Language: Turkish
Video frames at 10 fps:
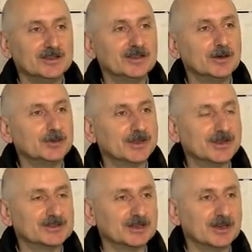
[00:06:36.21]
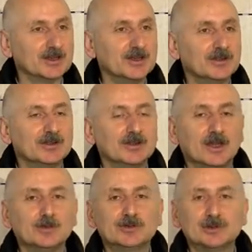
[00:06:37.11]
yine bunları açarak
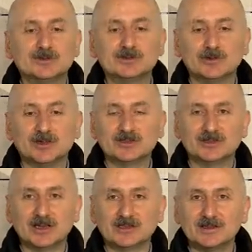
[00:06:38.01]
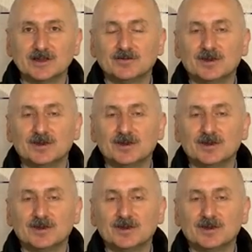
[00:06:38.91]
hem ülkemizin önünü açacağız,